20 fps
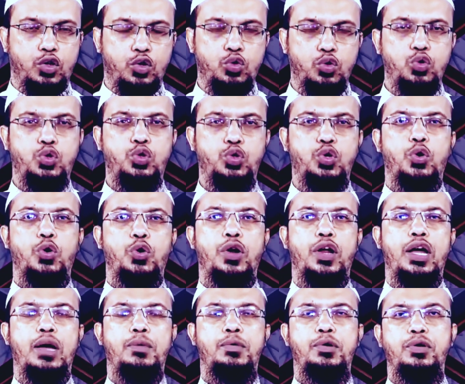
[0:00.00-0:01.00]
সন্তুষ্ট
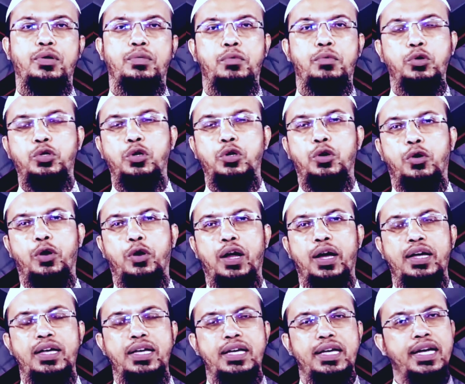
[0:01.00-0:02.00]
করা এবং মুগ্ধ করা
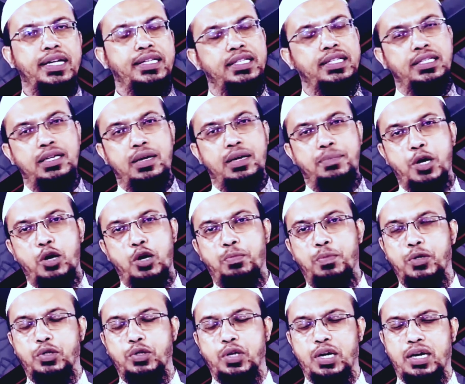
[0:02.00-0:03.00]
এই চেষ্টা আপনার
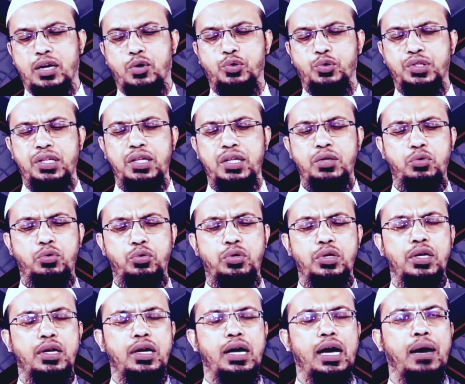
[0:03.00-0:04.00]
অব্যাহত রাখা উচিত কিন্তু
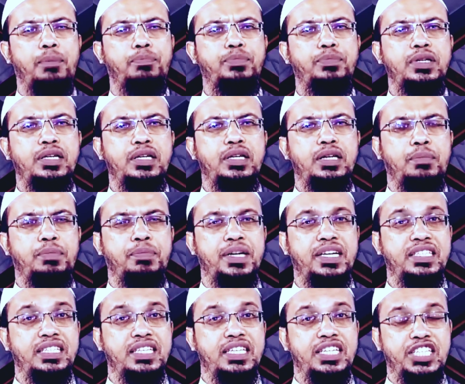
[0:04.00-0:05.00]
আপনি
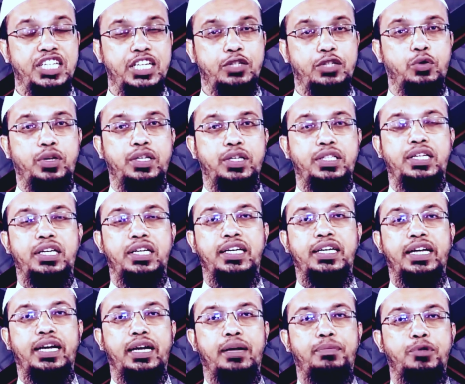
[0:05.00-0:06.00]
আপনাকে যদি নিষেধ করেছে
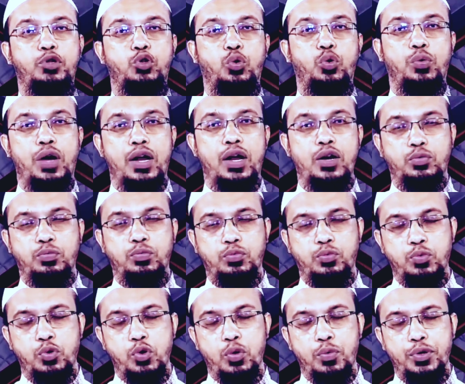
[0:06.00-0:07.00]
গেলে আপনি দুর্ভার
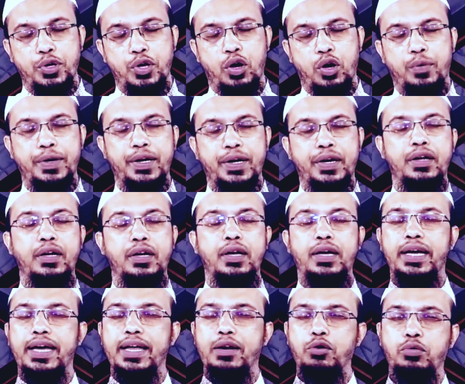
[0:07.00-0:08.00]
মুখোমুখি হবেন
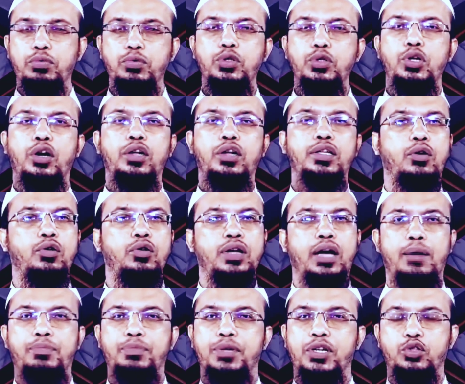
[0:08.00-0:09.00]
এরকম যদি হয় তাহলে
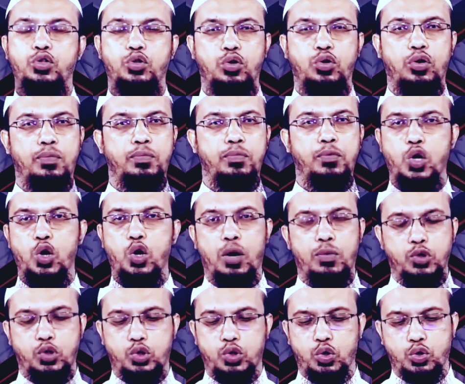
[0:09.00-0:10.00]
আপনার জন্য মোটেও
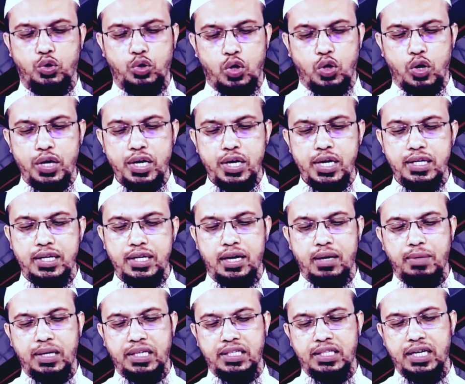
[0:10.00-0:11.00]
আবশ্যক নয়
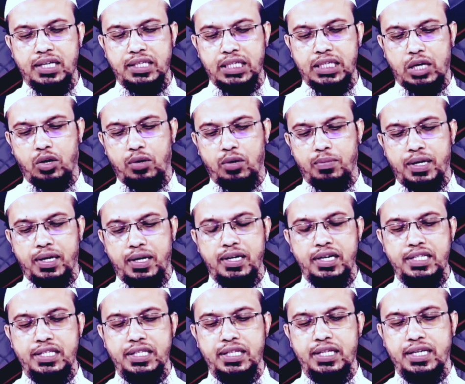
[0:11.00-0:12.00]
তার বাসায় যাওয়া বা
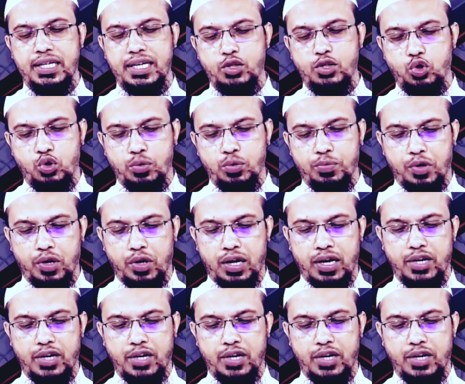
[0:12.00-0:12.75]
নিজে থেকে সুসম্পর্ক